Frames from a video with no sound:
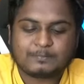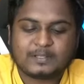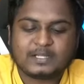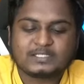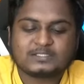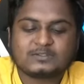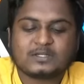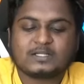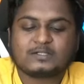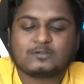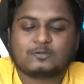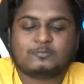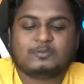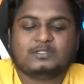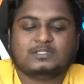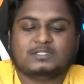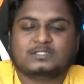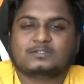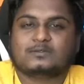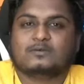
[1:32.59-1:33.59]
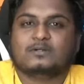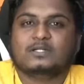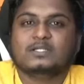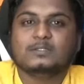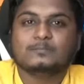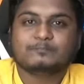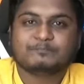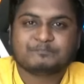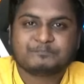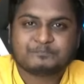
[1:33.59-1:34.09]
ప్లే స్టోర్ అయితే ఓపెన్ చేసుకోండి
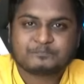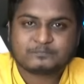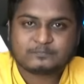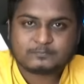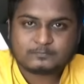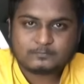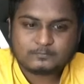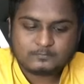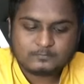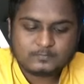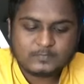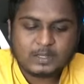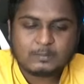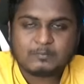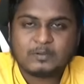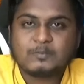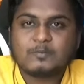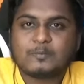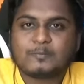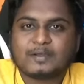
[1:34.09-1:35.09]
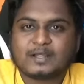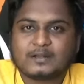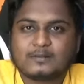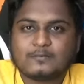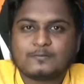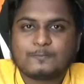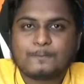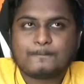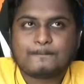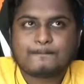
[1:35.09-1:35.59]
మీ మొబైల్లో